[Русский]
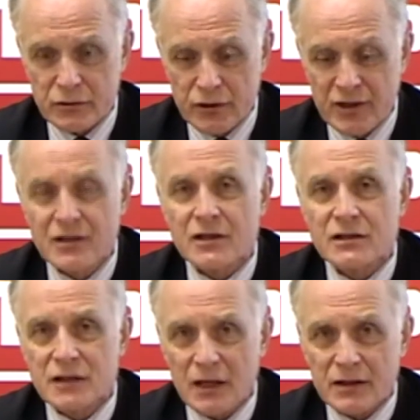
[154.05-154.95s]
что они
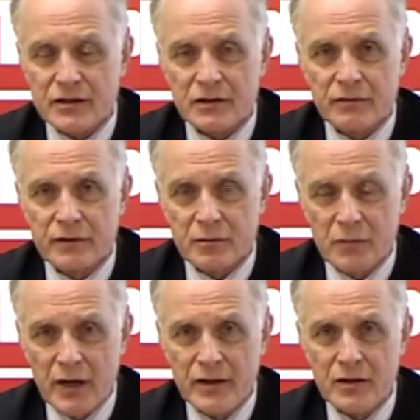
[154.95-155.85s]
недостаточно
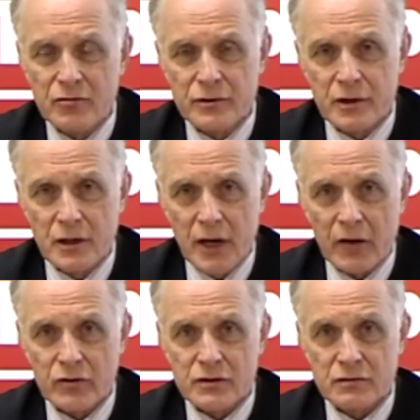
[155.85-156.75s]
внимания
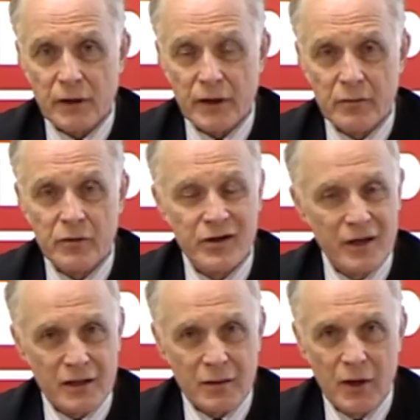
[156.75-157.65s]
уделяют своим
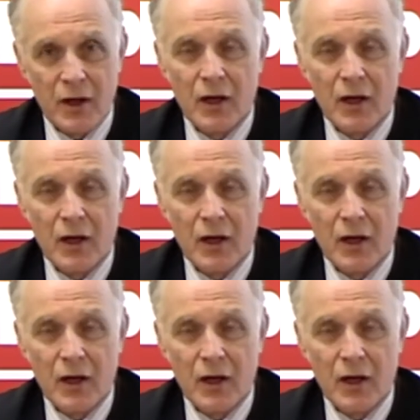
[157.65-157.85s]
детям.